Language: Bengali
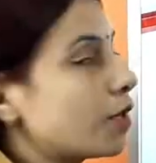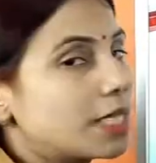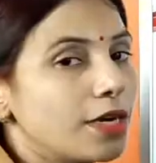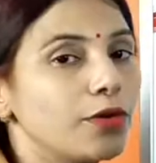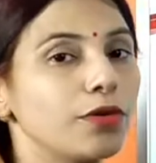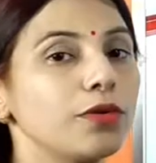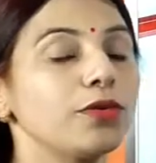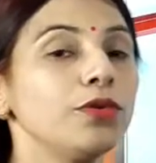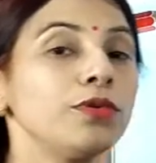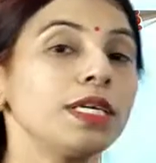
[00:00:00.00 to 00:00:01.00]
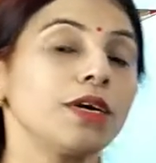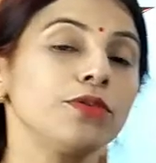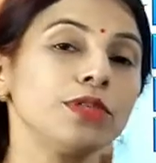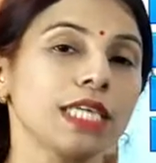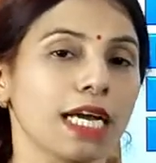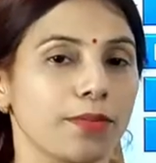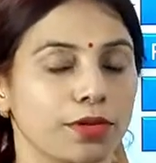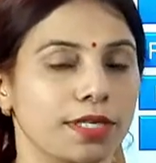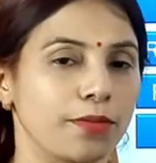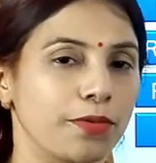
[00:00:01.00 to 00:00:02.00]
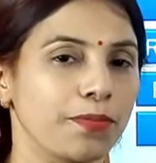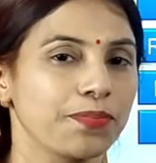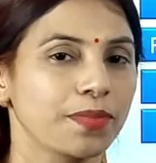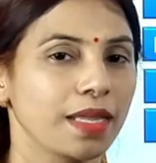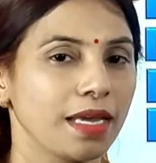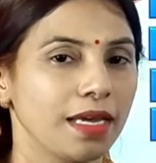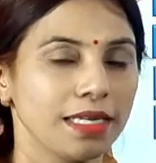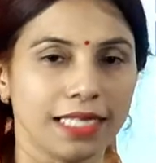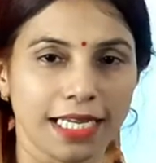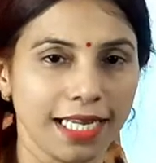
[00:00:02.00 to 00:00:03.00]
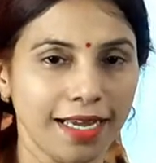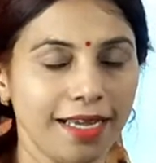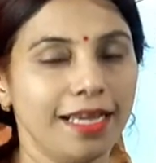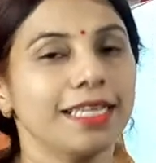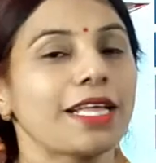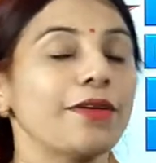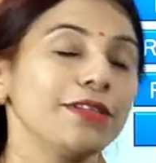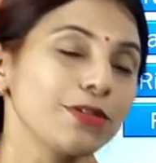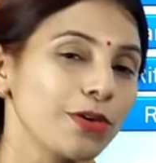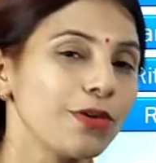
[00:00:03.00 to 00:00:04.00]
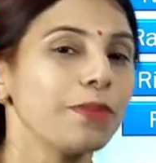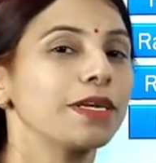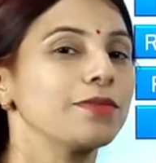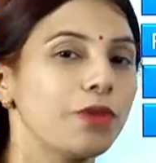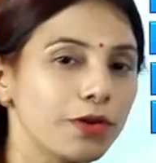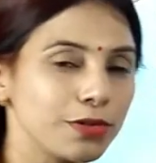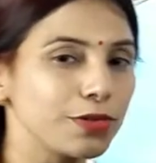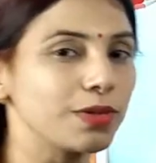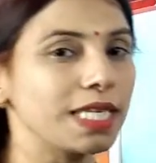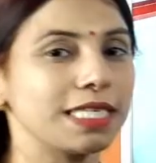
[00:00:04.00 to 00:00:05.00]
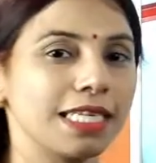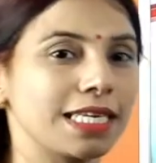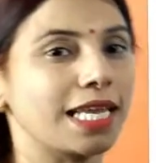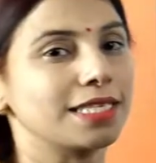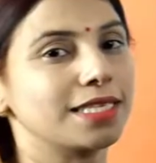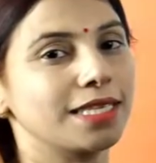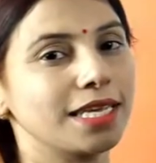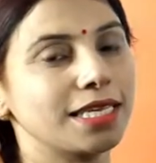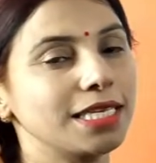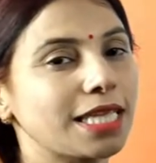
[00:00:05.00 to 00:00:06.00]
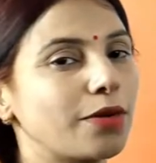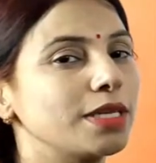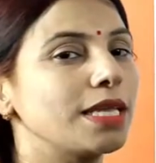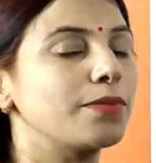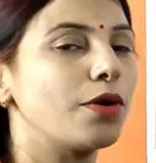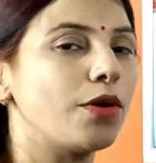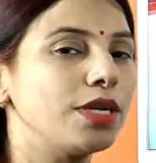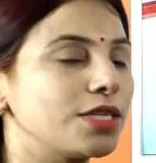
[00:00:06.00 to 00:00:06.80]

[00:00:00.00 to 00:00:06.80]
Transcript: কথা হলো কোনটা কোন জায়গায় বসাবো তাই না তাহলে চলো আমরা একটু মনোযোগ দিয়ে সেই ক্লাসটা দেখি তাহলে দেখবা অনেক